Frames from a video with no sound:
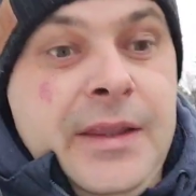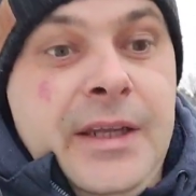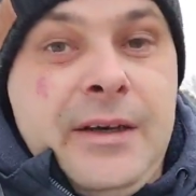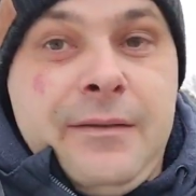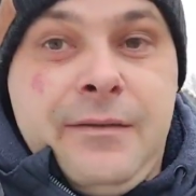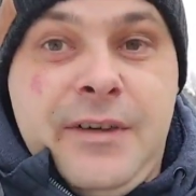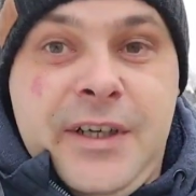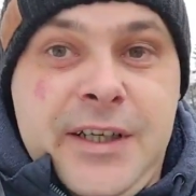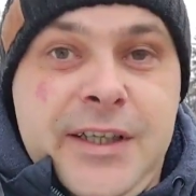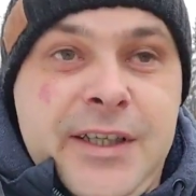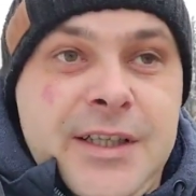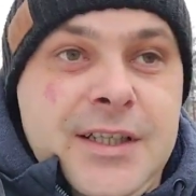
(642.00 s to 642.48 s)

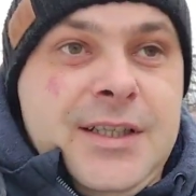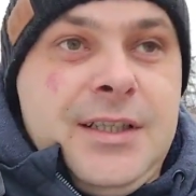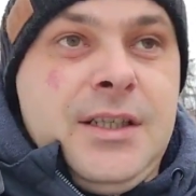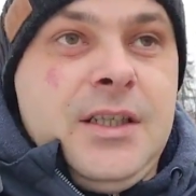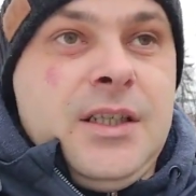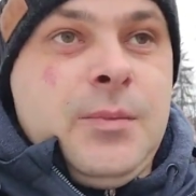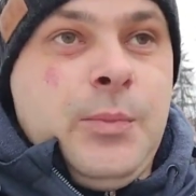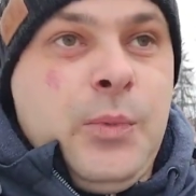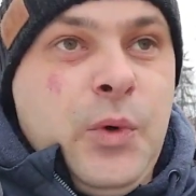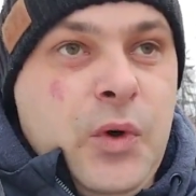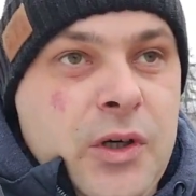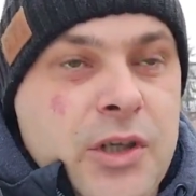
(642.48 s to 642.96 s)
на
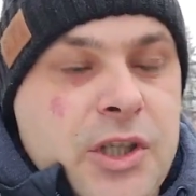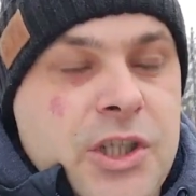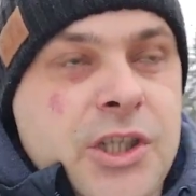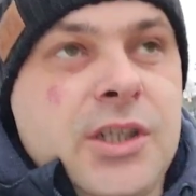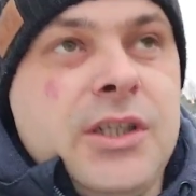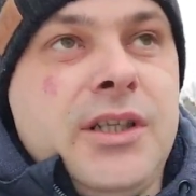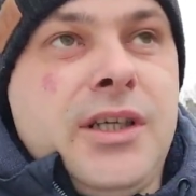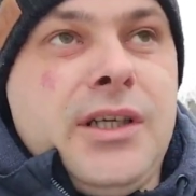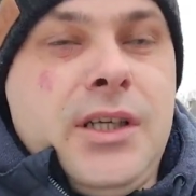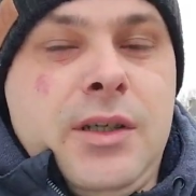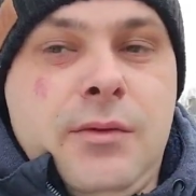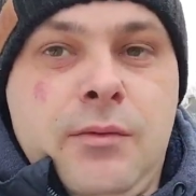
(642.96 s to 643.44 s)
выезд из
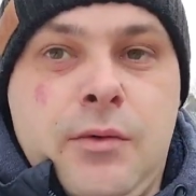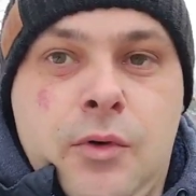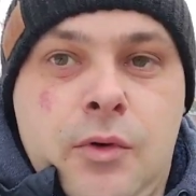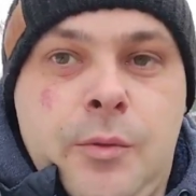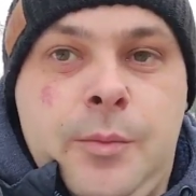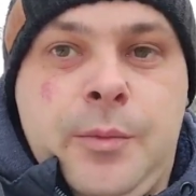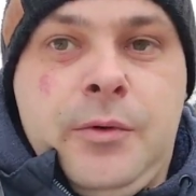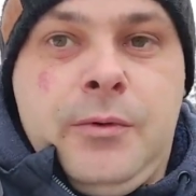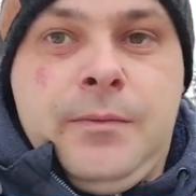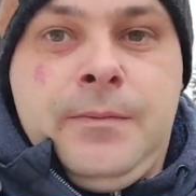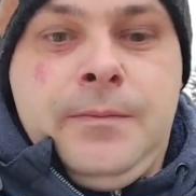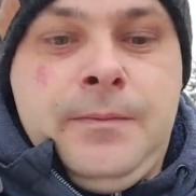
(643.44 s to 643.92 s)
Польши на
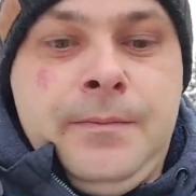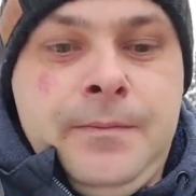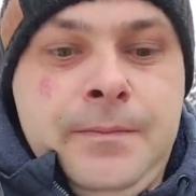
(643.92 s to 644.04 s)
Европу.